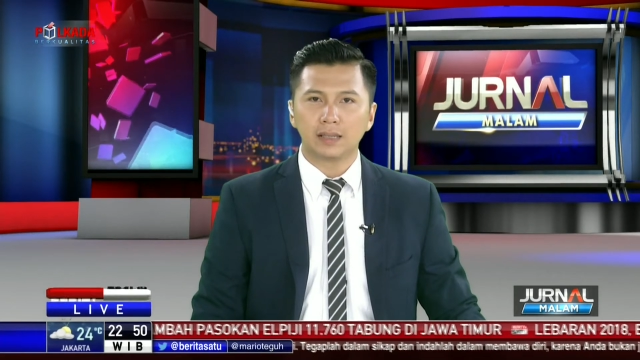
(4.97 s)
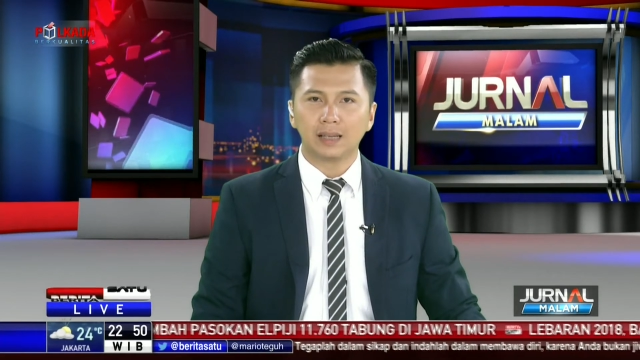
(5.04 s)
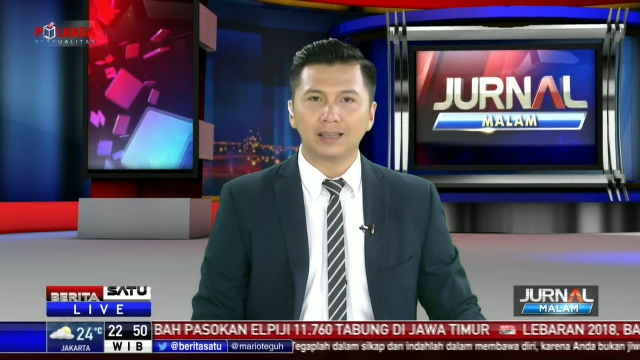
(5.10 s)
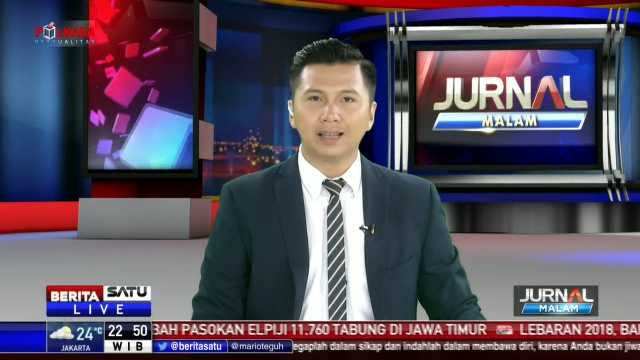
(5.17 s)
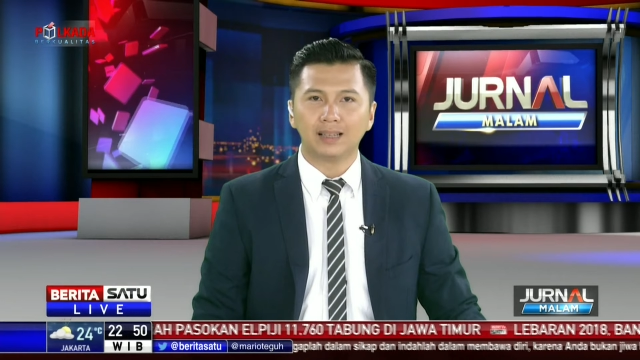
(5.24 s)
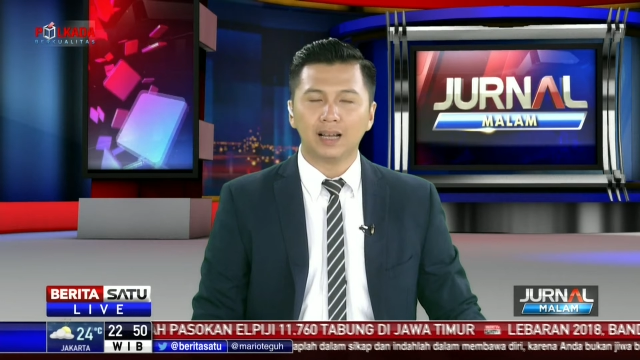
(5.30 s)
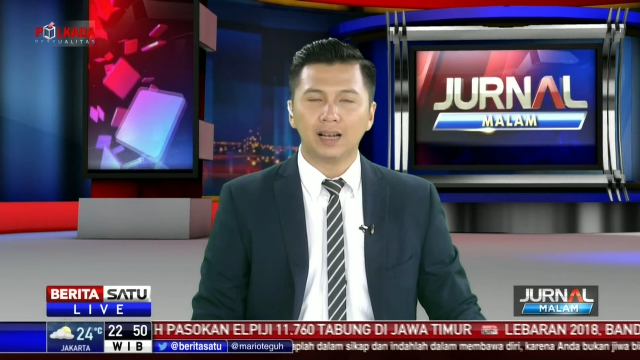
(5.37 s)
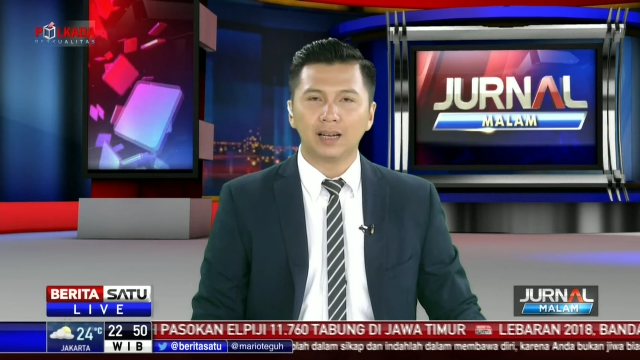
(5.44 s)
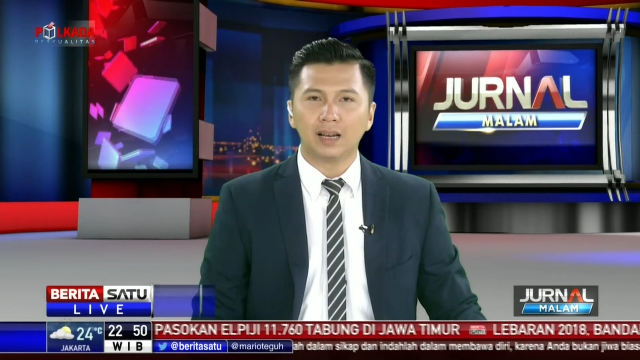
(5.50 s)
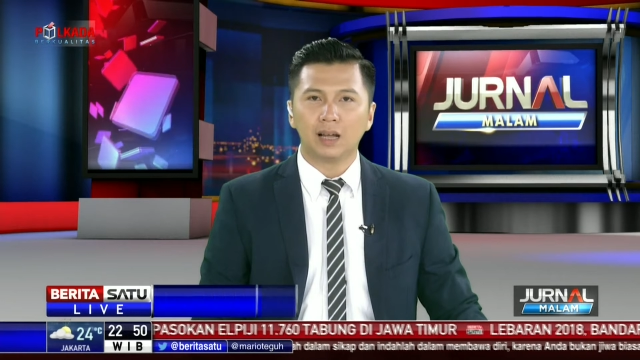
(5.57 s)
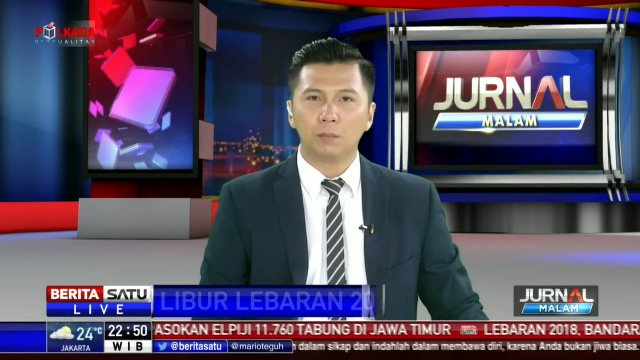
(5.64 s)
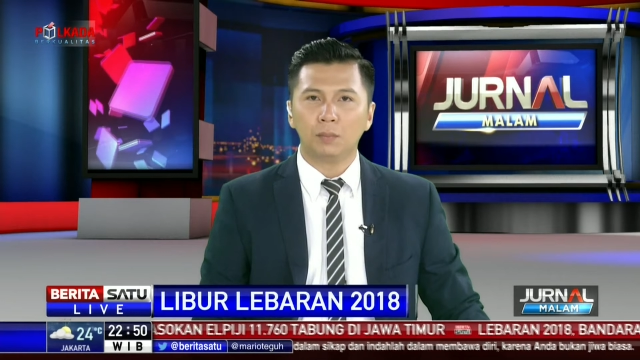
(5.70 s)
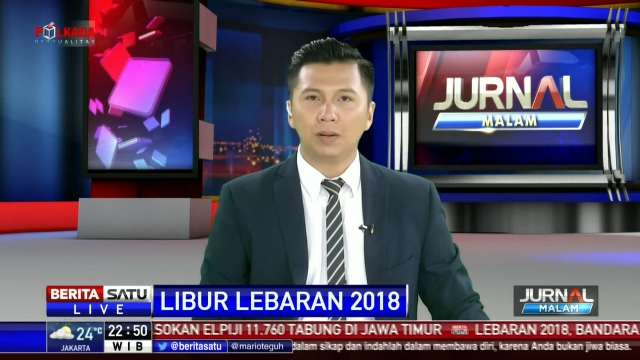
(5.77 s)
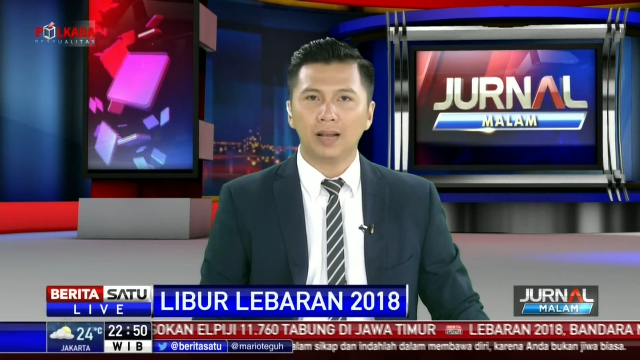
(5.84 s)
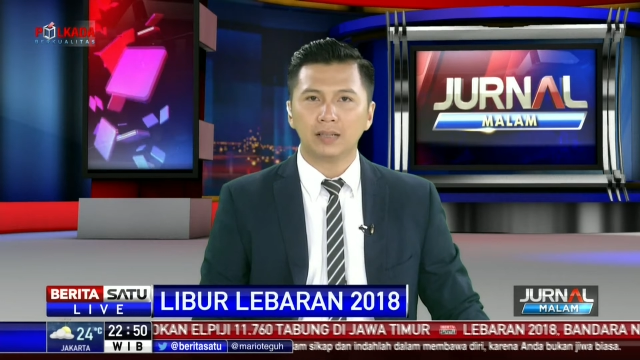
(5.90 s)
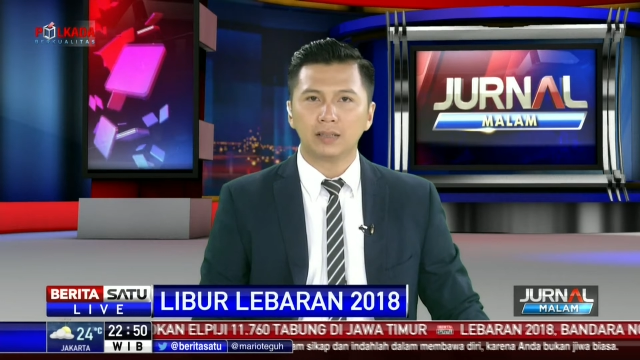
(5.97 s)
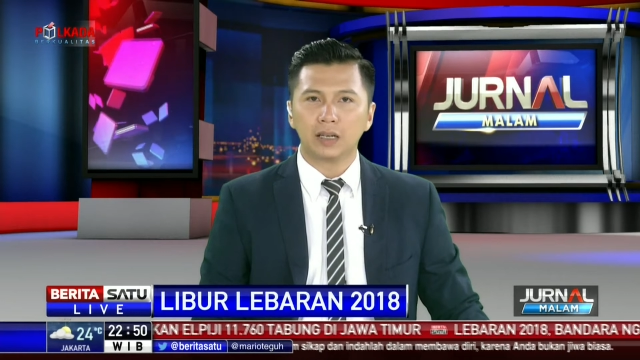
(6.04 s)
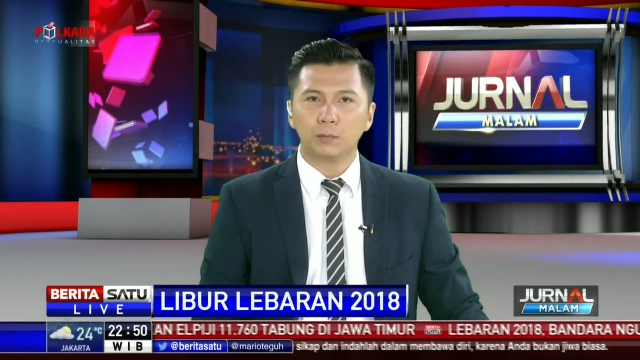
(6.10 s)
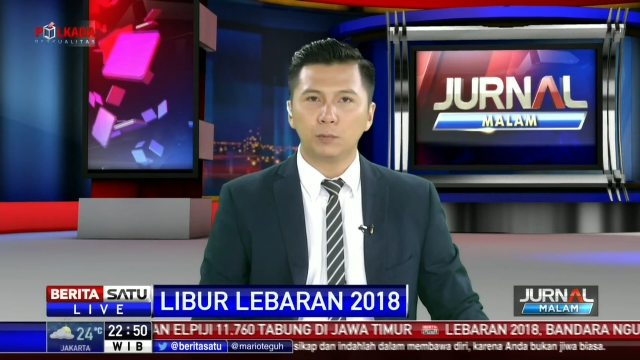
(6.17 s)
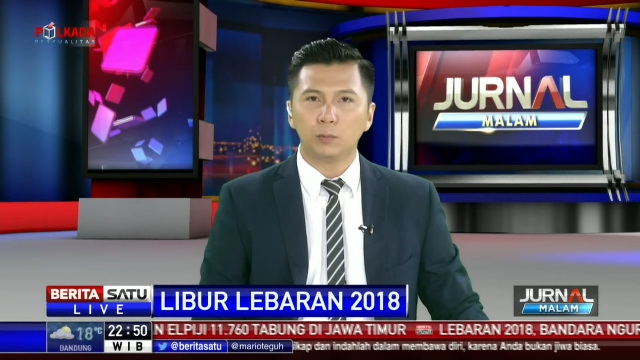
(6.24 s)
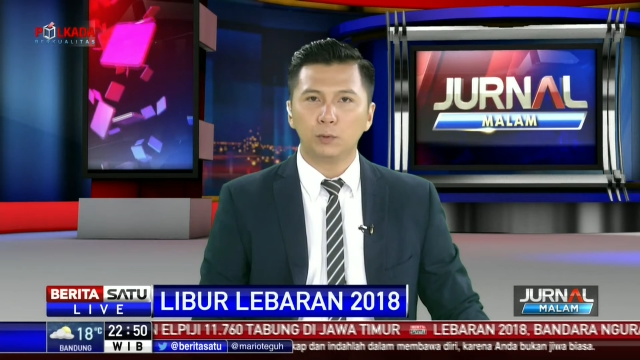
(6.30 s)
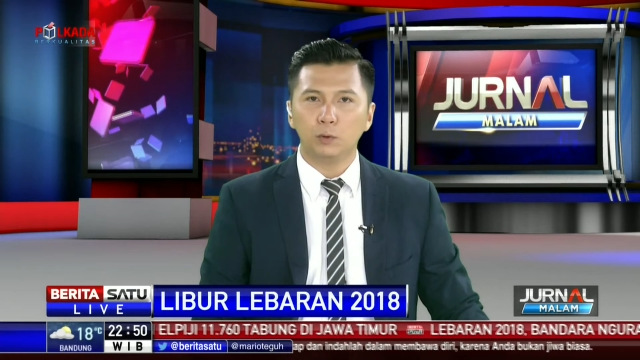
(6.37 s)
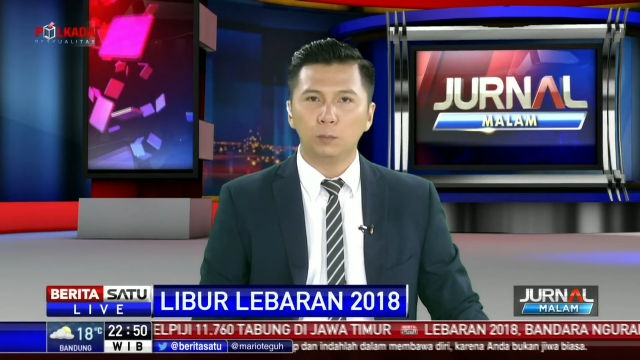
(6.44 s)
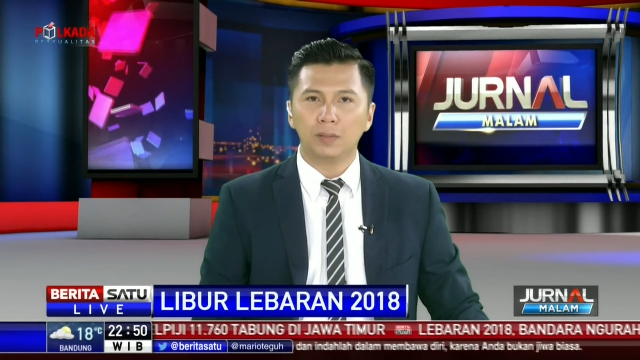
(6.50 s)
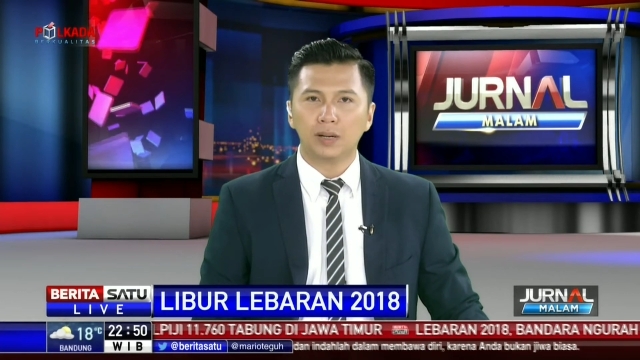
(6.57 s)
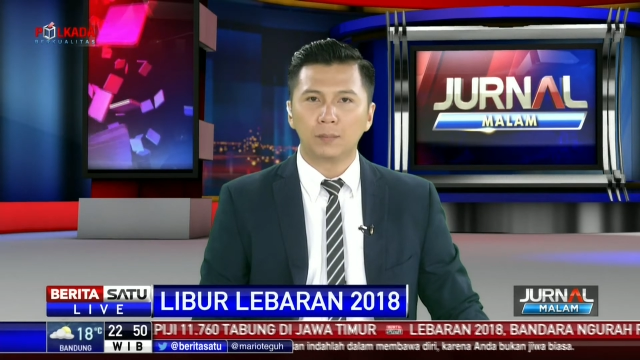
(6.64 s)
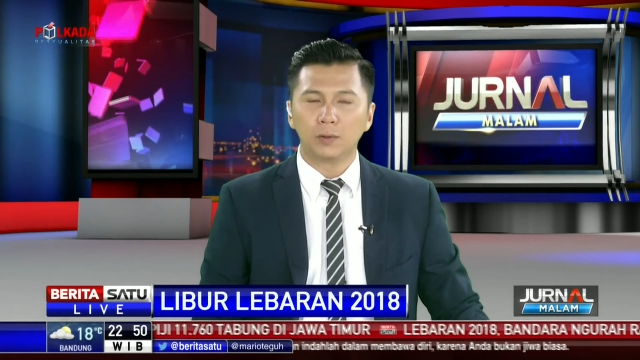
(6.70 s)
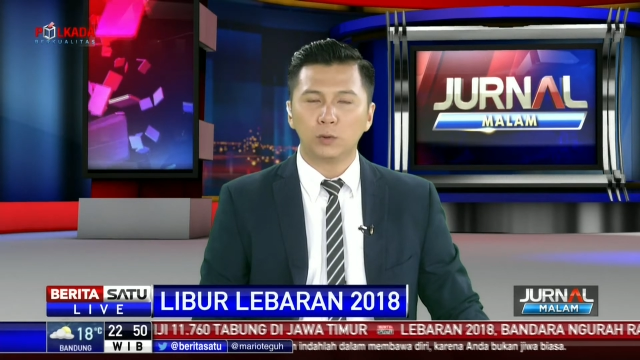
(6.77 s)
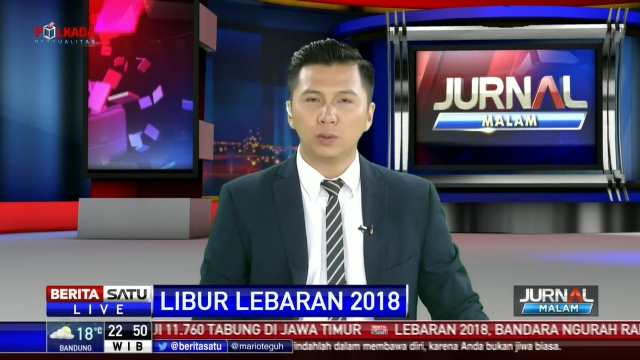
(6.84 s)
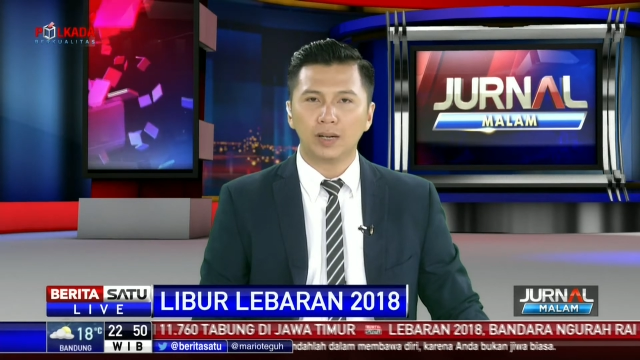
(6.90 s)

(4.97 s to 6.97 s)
Tercatat 16.000 penumpang